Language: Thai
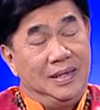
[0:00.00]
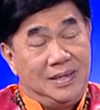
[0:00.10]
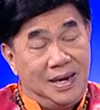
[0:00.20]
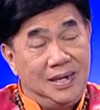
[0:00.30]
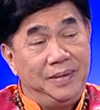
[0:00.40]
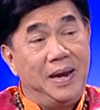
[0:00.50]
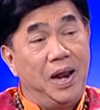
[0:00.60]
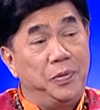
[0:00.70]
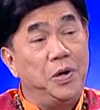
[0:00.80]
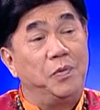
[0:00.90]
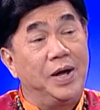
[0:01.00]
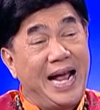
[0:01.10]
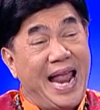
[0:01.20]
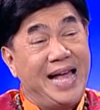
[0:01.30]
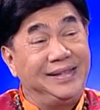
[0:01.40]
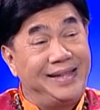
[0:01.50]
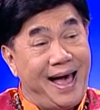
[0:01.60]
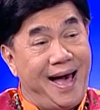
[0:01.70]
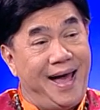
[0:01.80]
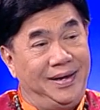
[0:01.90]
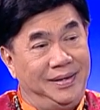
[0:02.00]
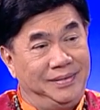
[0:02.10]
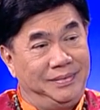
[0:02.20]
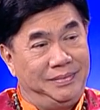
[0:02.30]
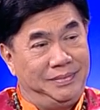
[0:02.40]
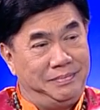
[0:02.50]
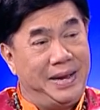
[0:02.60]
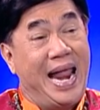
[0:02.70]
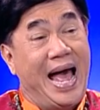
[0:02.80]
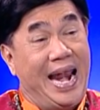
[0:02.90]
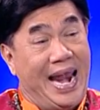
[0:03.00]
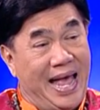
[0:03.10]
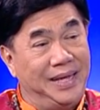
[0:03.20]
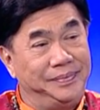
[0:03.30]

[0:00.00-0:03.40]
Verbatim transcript: อย่าลืมนะเราพูดคำว่าแกล้งตายมานานแล้ว